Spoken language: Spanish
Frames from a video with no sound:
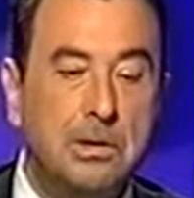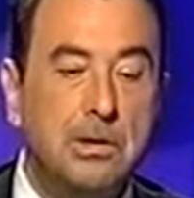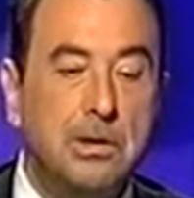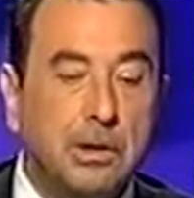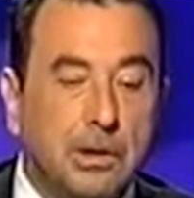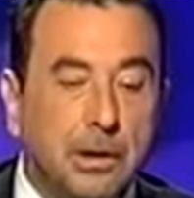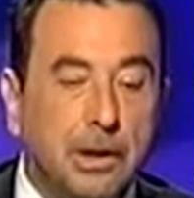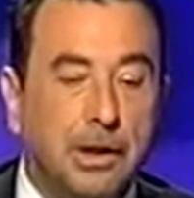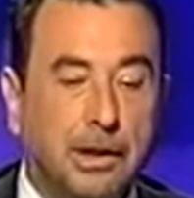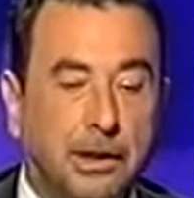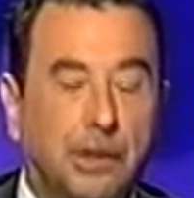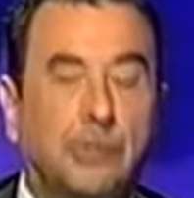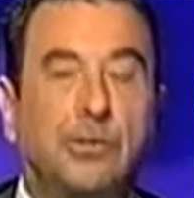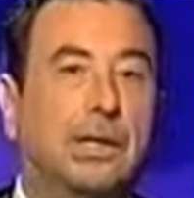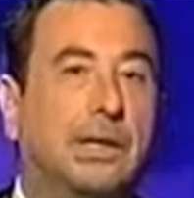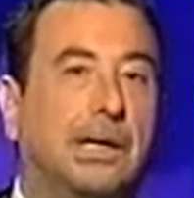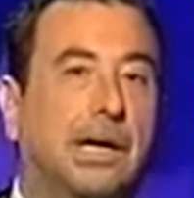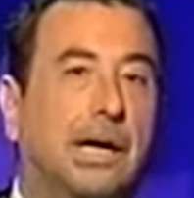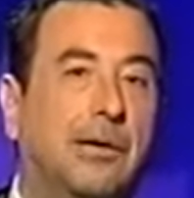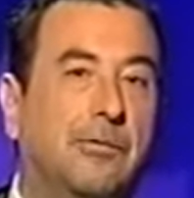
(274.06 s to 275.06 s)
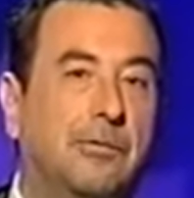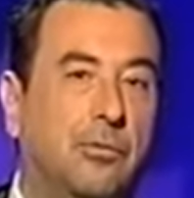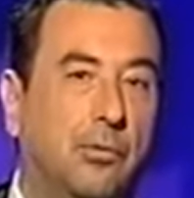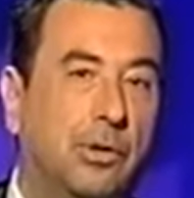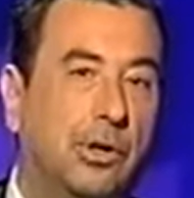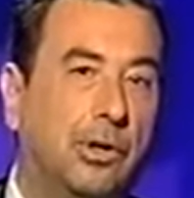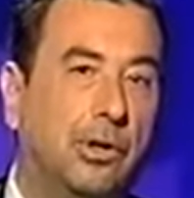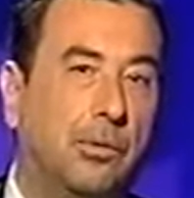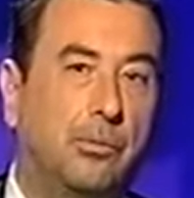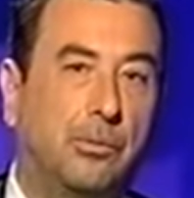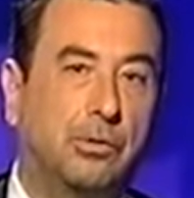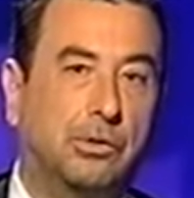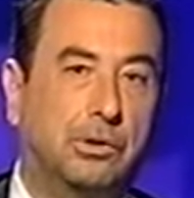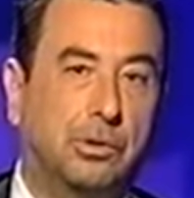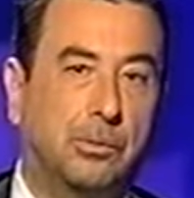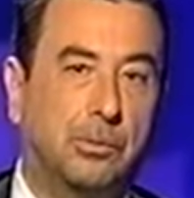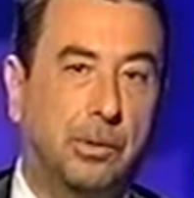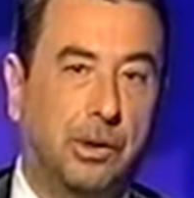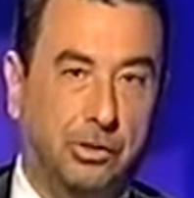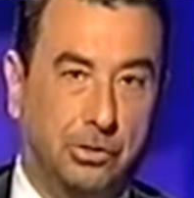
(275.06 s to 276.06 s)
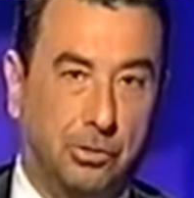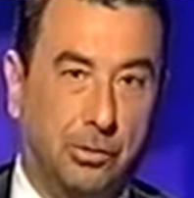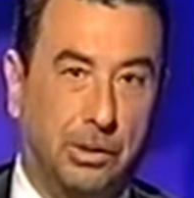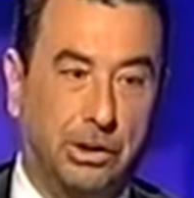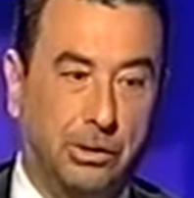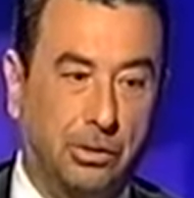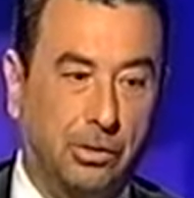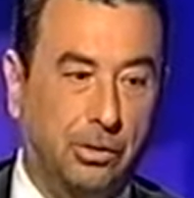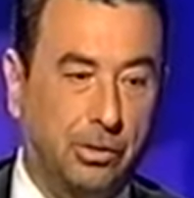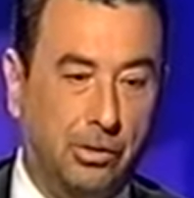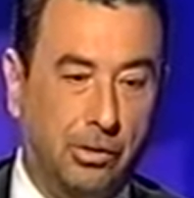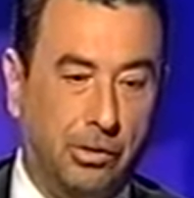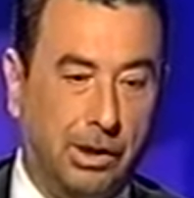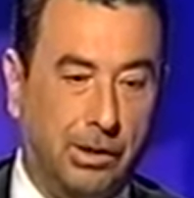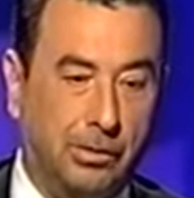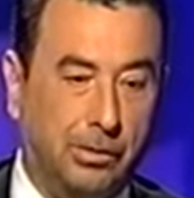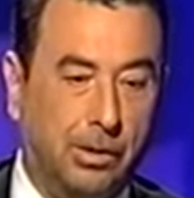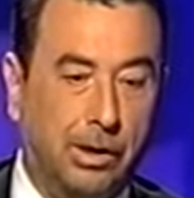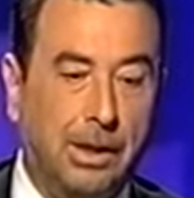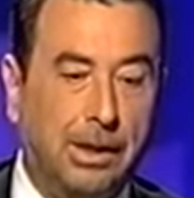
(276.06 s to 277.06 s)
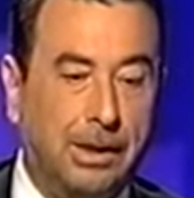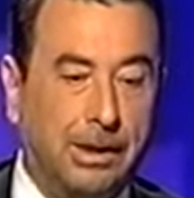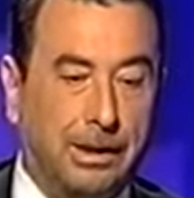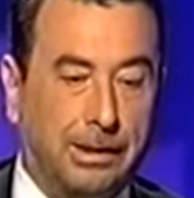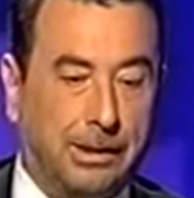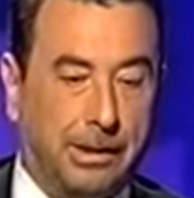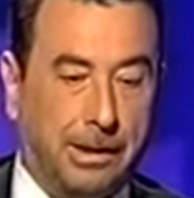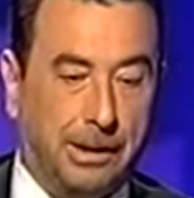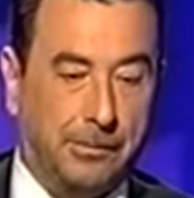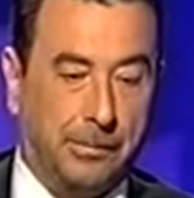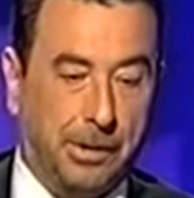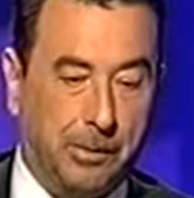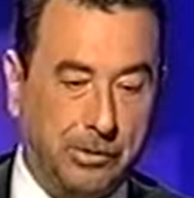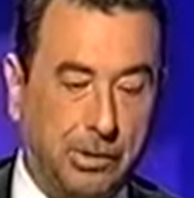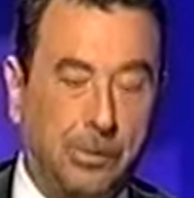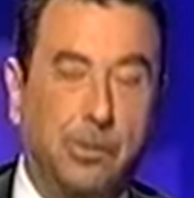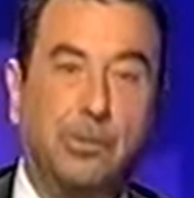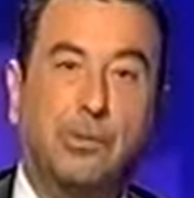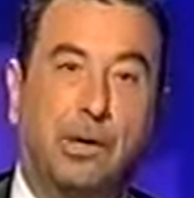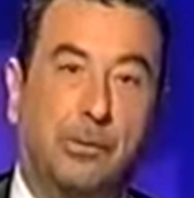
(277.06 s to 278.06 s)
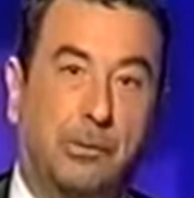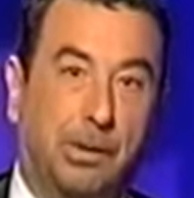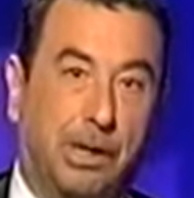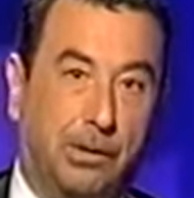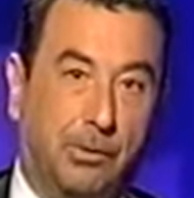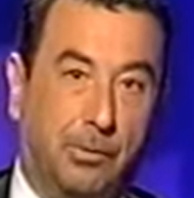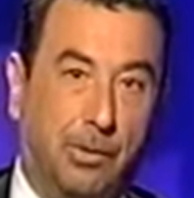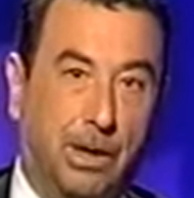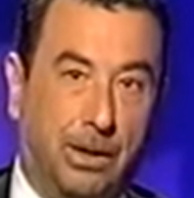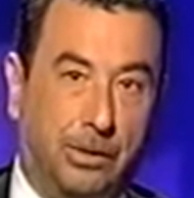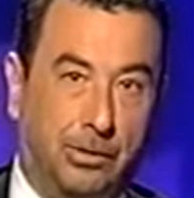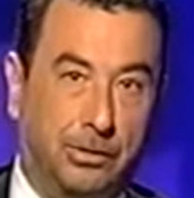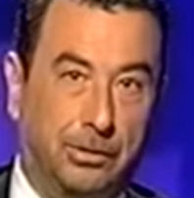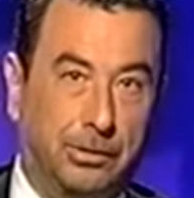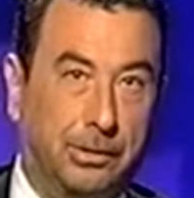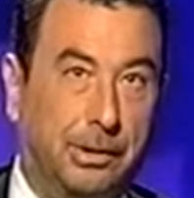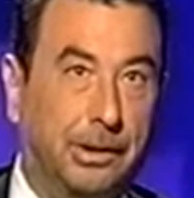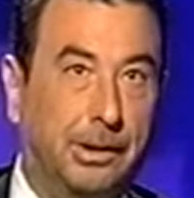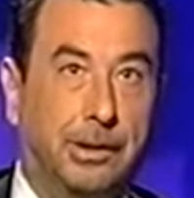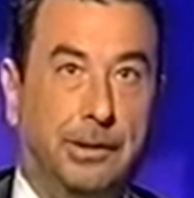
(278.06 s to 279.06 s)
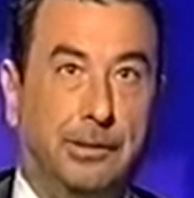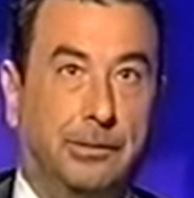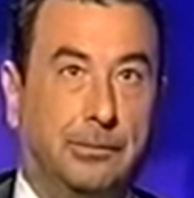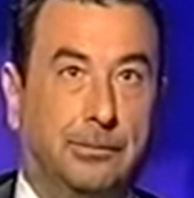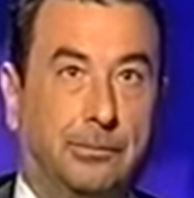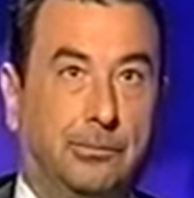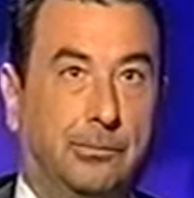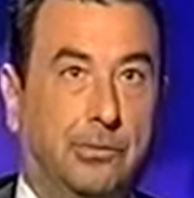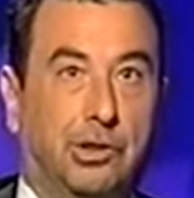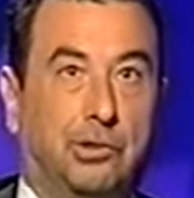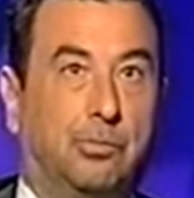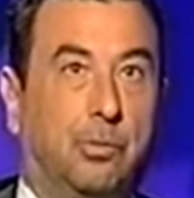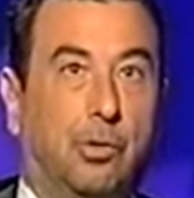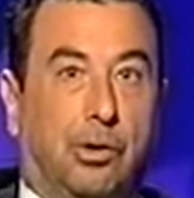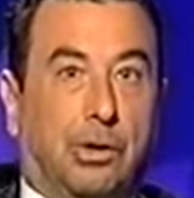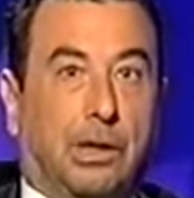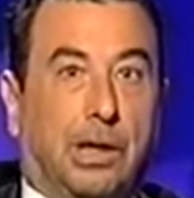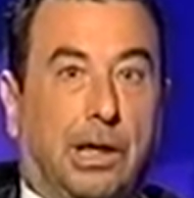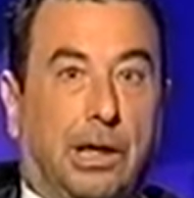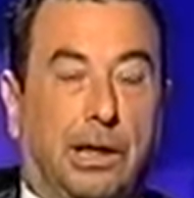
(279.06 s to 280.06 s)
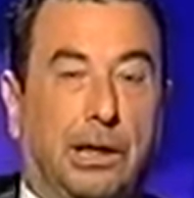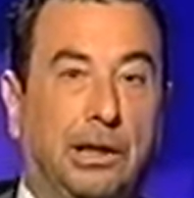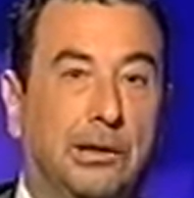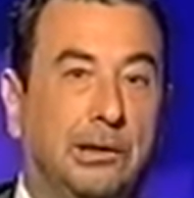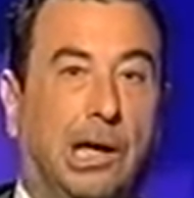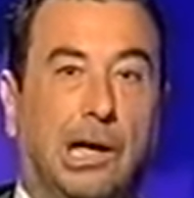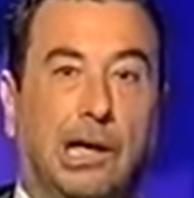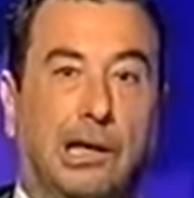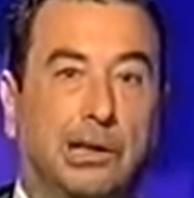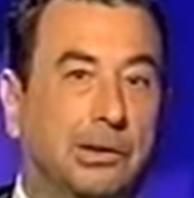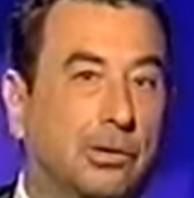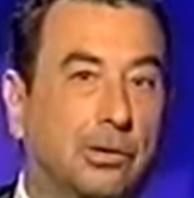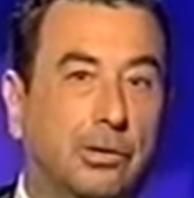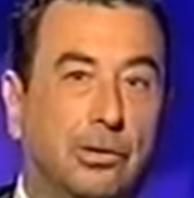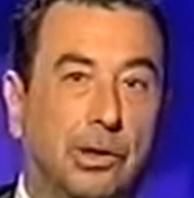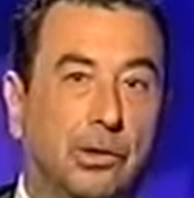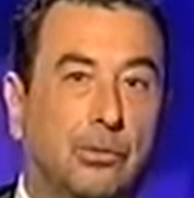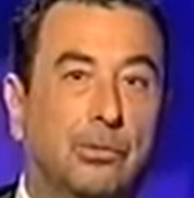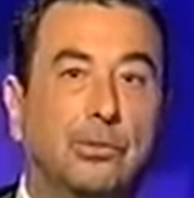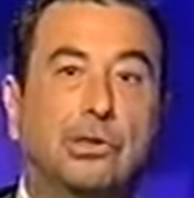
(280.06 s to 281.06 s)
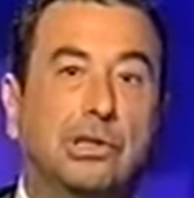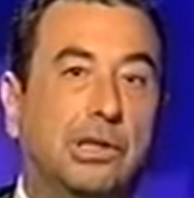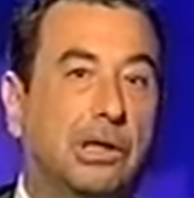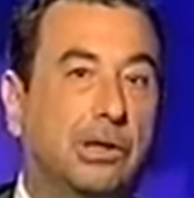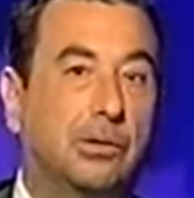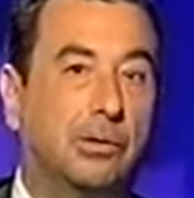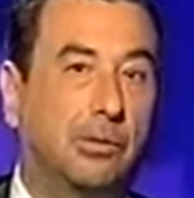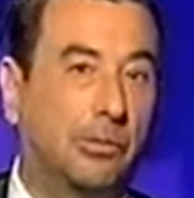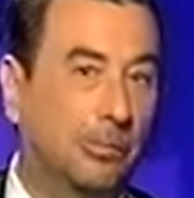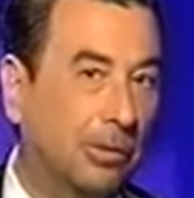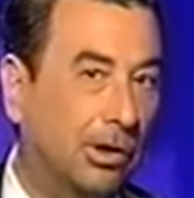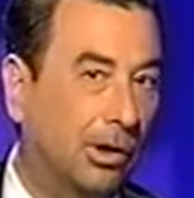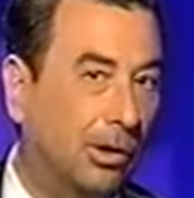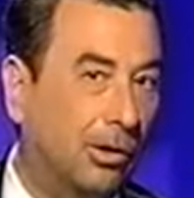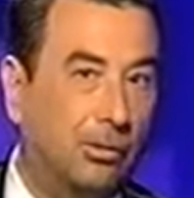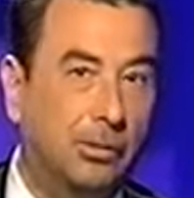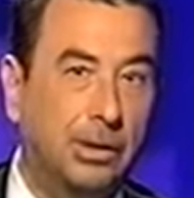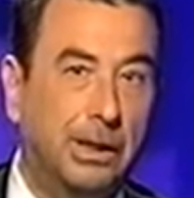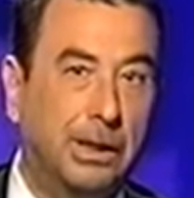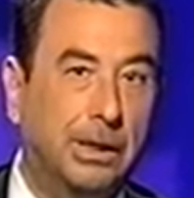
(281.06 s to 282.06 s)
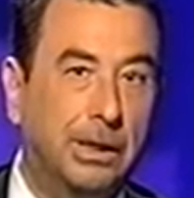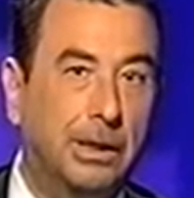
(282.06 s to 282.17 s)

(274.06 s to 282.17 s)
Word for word: Es decir, que ha influido mucho, pero sobre todo yo creo que vamos a ver una película donde desborda el talento de un chico muy joven